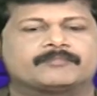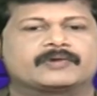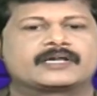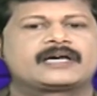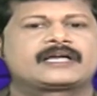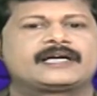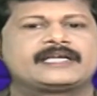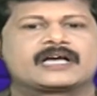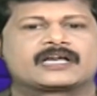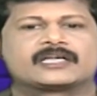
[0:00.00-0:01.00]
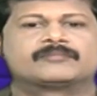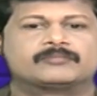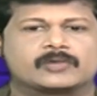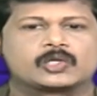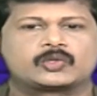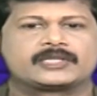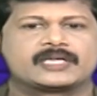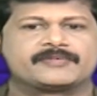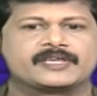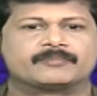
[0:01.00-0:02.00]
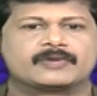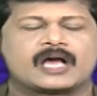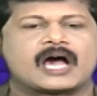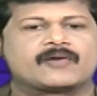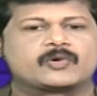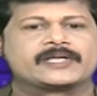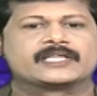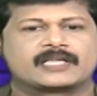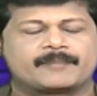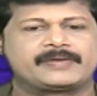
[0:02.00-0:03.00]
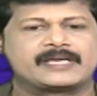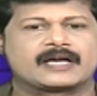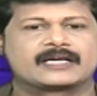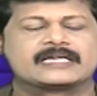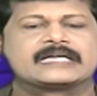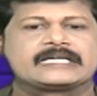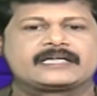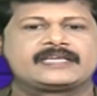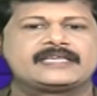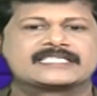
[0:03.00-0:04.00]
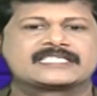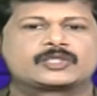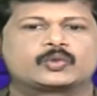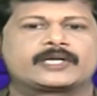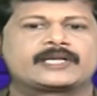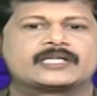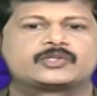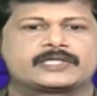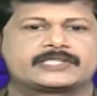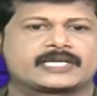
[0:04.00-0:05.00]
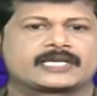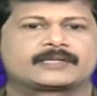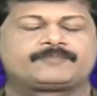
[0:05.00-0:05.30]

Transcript: மகாராணியாக மாதுரி தேவியும் அவருடைய தம்பியாக டிஎஸ் துரைராஜும் நடித்தாங்க